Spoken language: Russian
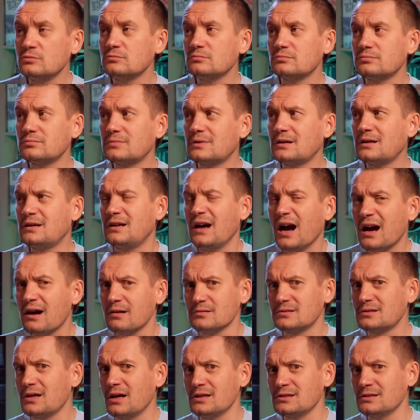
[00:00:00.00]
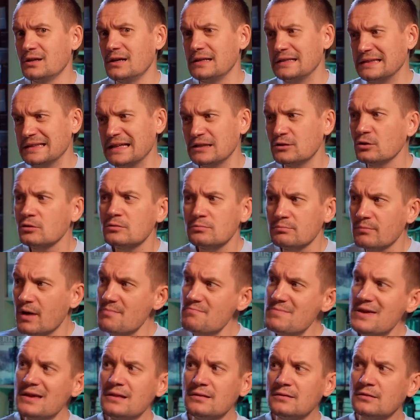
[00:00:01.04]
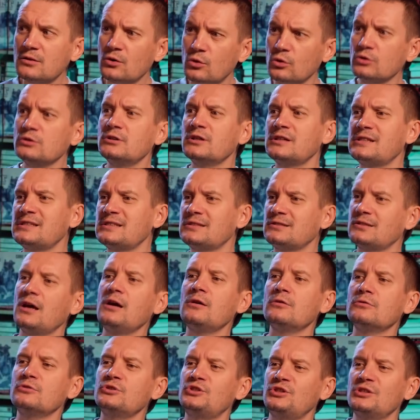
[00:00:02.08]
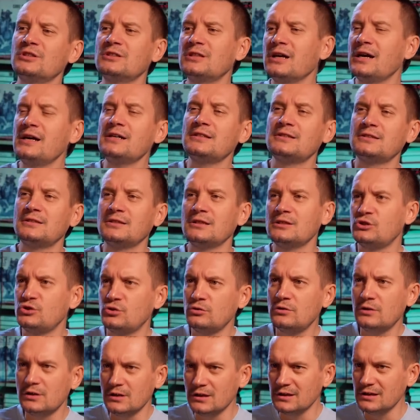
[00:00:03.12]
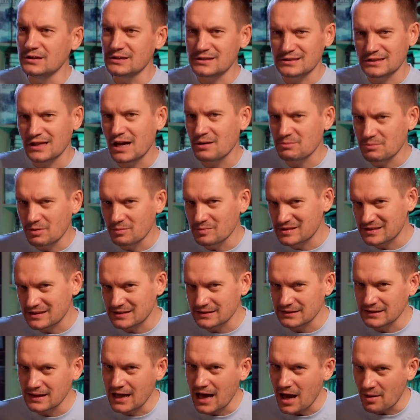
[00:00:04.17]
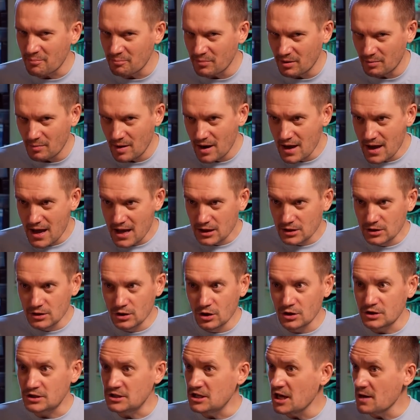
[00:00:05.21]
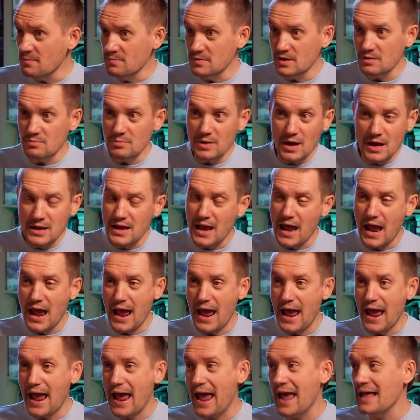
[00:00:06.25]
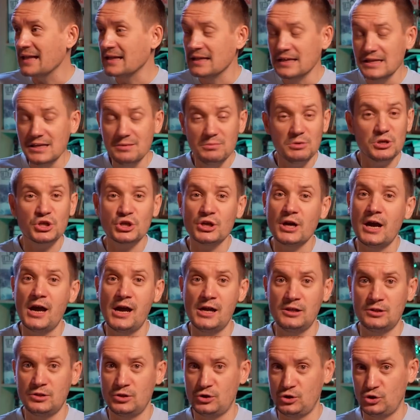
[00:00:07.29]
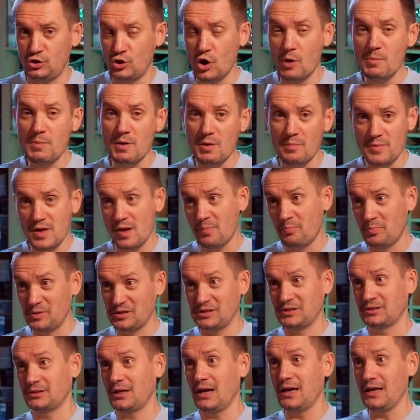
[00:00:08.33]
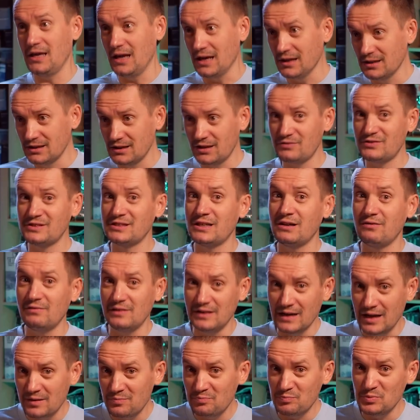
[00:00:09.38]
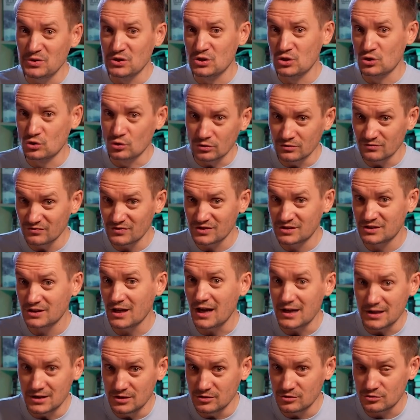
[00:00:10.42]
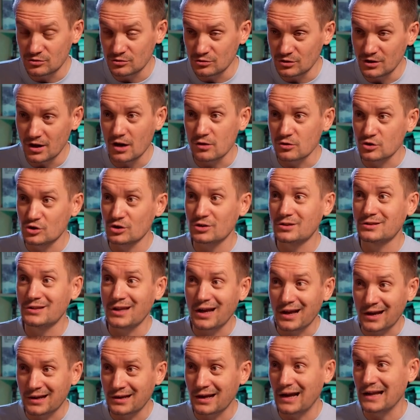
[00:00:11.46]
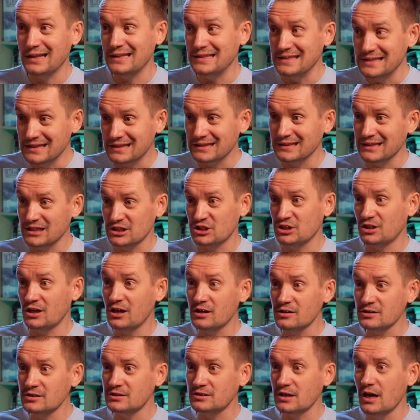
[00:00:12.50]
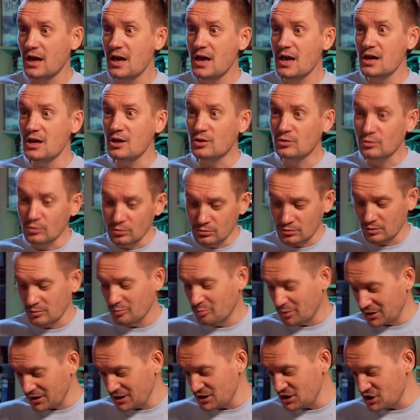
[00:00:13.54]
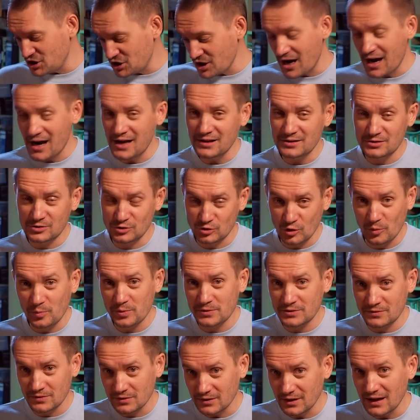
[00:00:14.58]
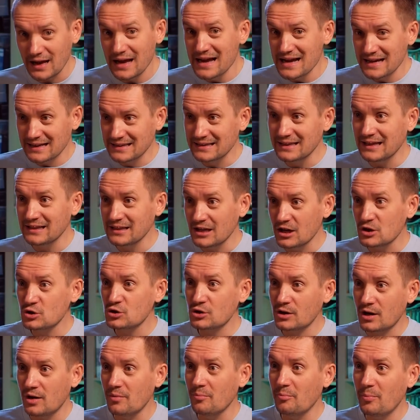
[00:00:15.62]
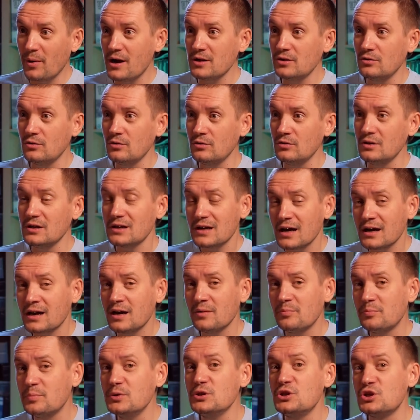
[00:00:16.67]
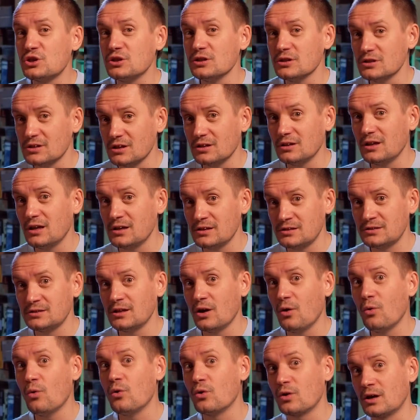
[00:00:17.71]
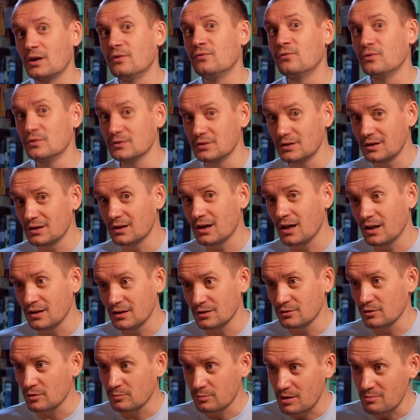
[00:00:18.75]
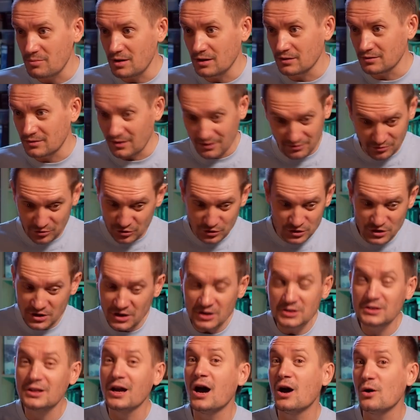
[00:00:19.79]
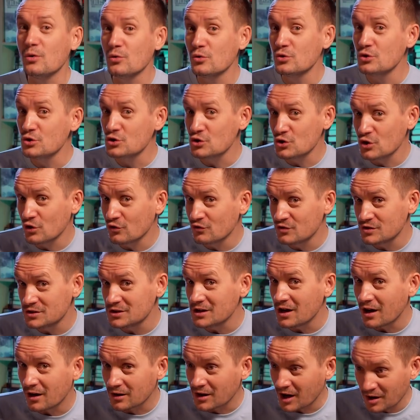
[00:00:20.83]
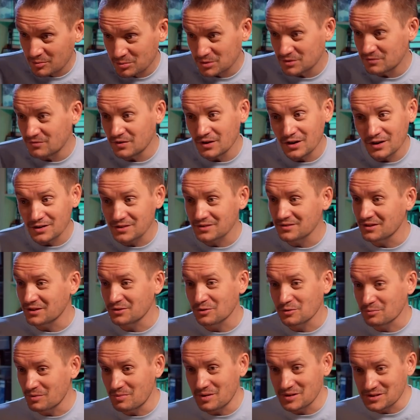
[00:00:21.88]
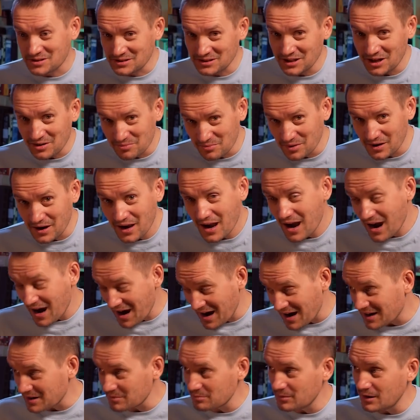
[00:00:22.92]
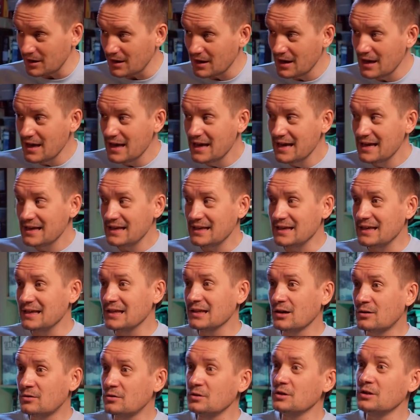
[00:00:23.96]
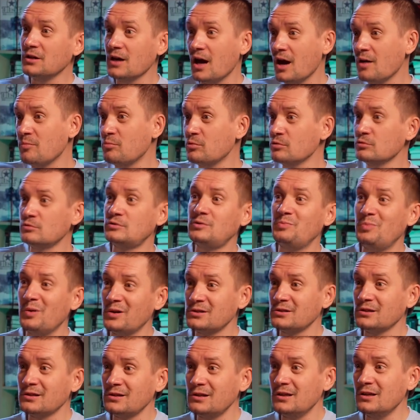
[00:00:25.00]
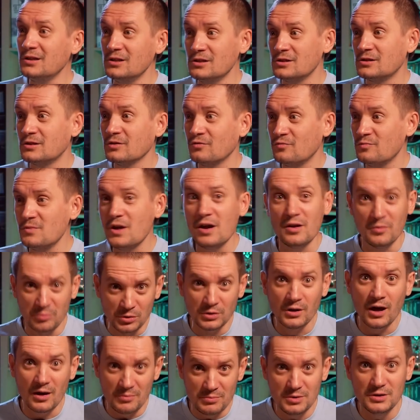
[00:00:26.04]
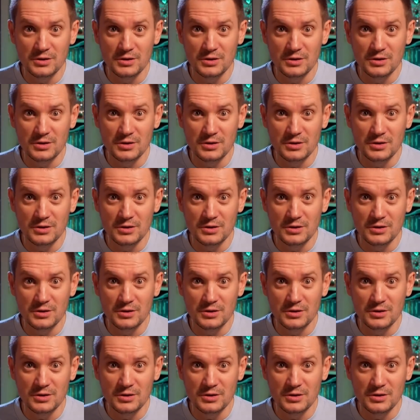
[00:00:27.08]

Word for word: Ну, как вам сказать, на тот момент кодекс Тау считается чуть ли не самым слабым, но тем не менее это не мешает Сёме мне постоянно вставлять пистон в задницу. Я уже так от них нажрался, и тут он приезжает, собственно, на нашу компанию. Не как обычно за нас, за орков он играл на тот момент. А вот и Тау еще взял, как бы две на тот момент слабые армии. И такой, я буду теперь за лоялистов. Мне было